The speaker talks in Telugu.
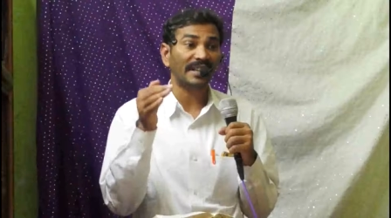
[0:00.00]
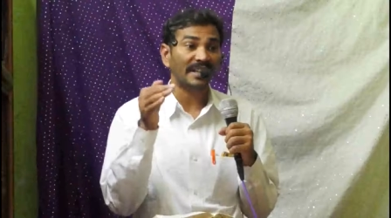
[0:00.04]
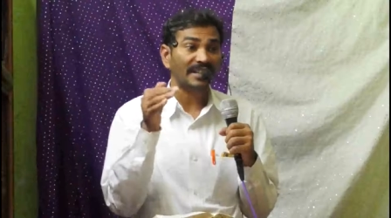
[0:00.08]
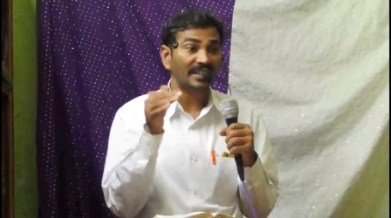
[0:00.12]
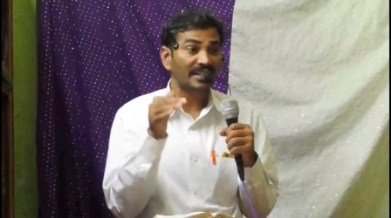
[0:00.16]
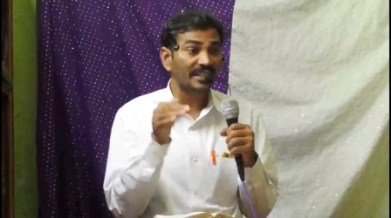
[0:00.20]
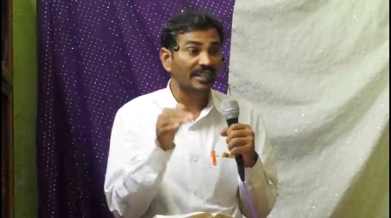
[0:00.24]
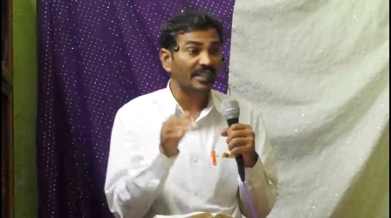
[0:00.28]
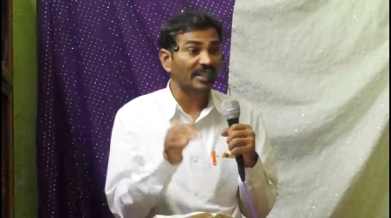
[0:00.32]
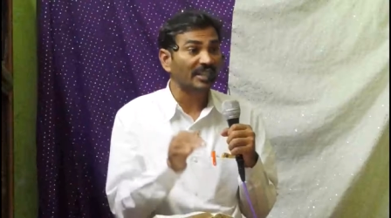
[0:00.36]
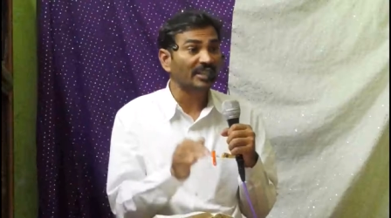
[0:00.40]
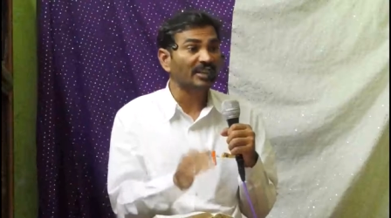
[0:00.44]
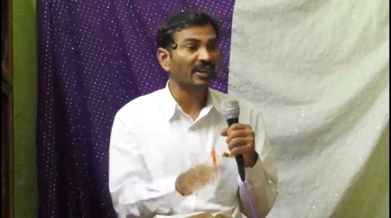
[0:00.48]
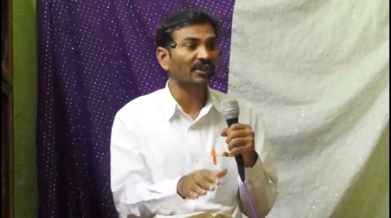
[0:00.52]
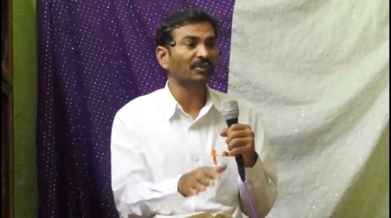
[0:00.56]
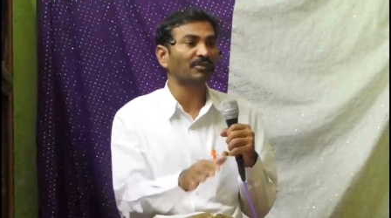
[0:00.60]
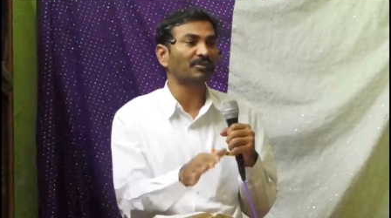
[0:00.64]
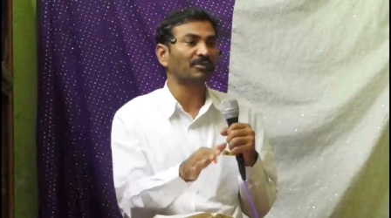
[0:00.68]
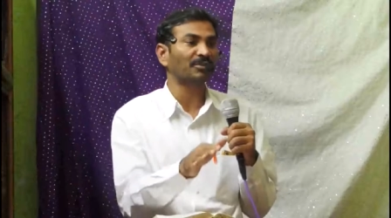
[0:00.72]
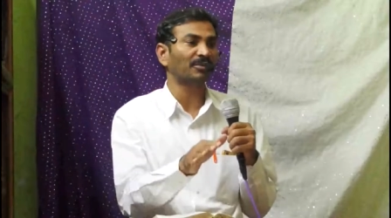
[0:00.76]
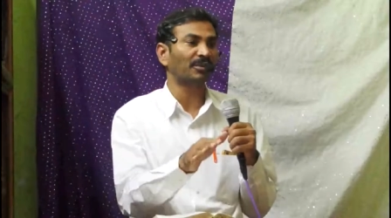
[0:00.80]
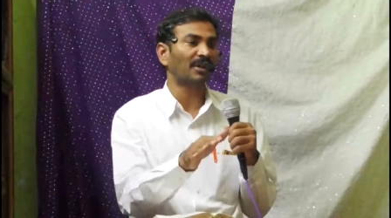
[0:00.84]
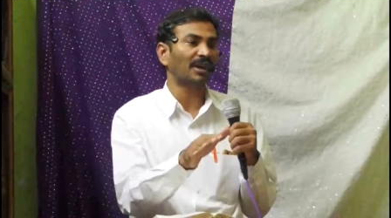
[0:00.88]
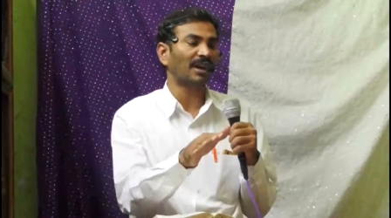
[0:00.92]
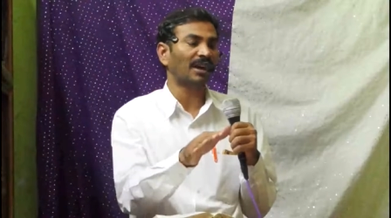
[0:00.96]

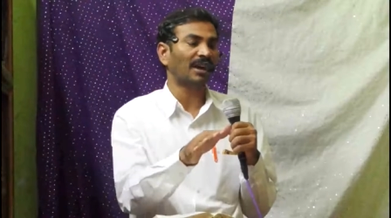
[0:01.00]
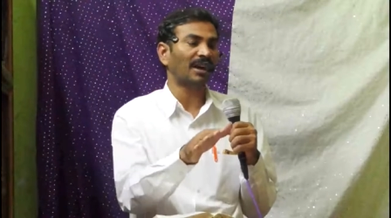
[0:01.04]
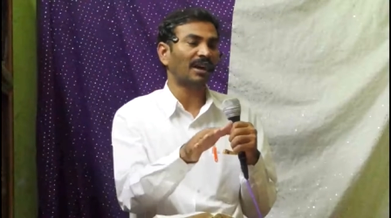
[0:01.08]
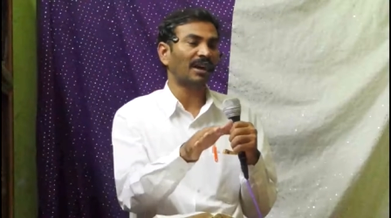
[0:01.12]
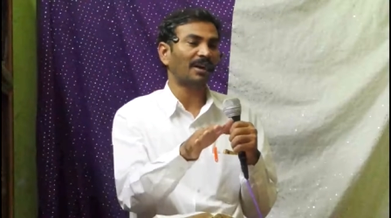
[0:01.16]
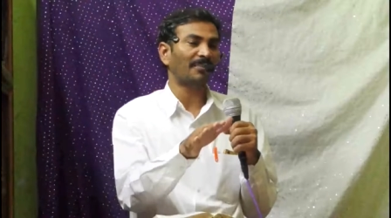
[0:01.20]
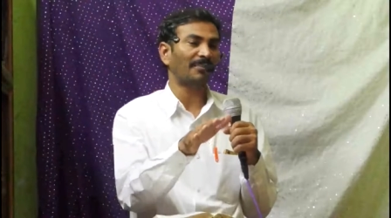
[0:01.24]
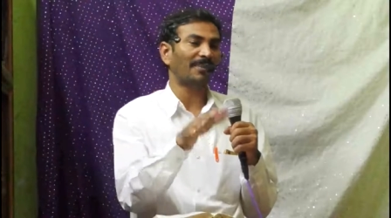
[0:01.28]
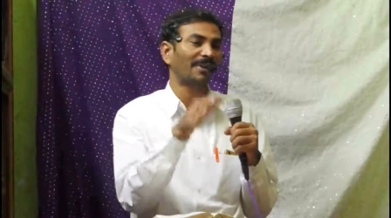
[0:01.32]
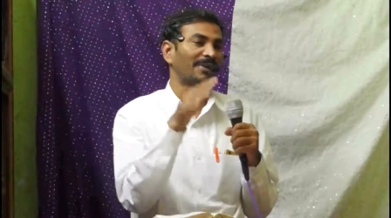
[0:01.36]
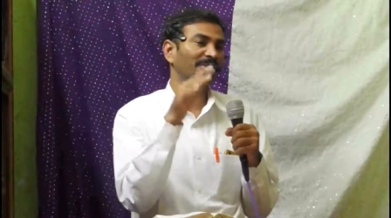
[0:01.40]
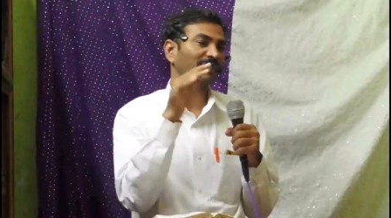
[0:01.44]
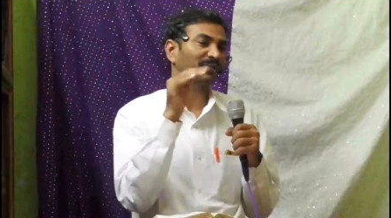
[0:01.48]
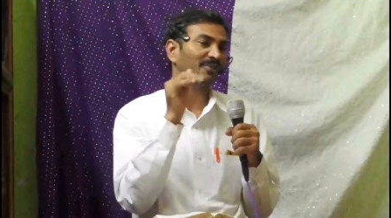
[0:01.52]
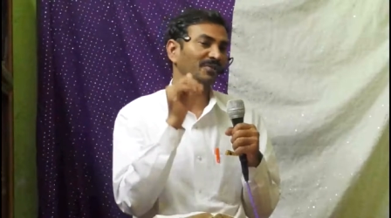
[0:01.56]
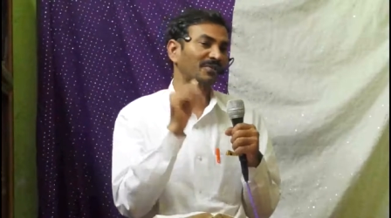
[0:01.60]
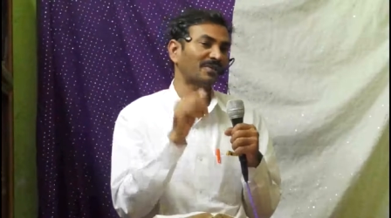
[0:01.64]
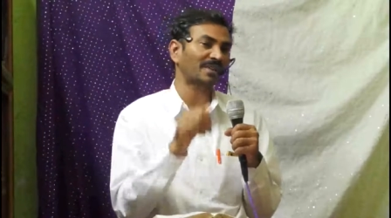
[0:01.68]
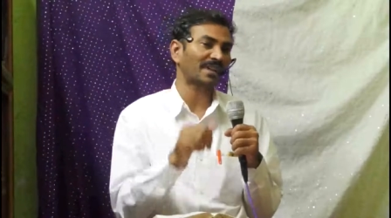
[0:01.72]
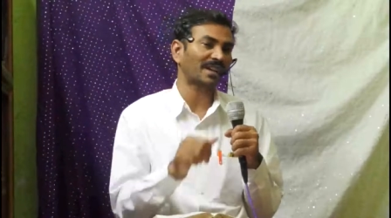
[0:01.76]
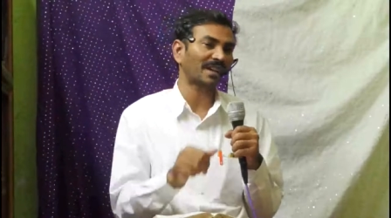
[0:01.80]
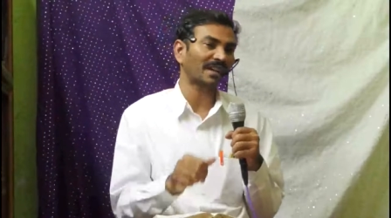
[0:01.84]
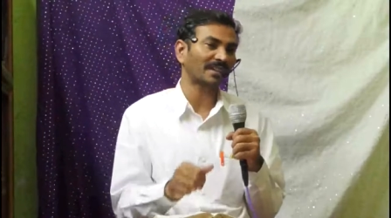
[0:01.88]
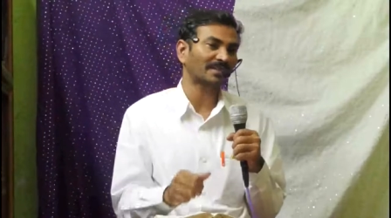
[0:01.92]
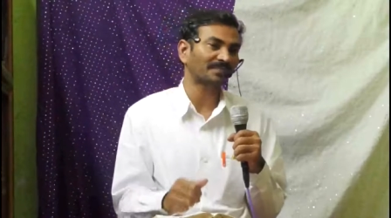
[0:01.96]
ఎంచినందున పదం
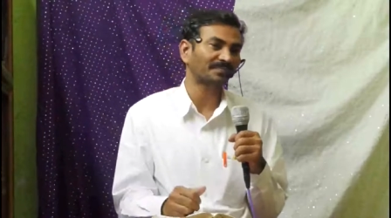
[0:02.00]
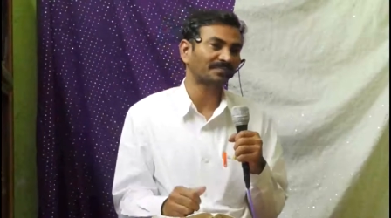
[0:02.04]
చూసారా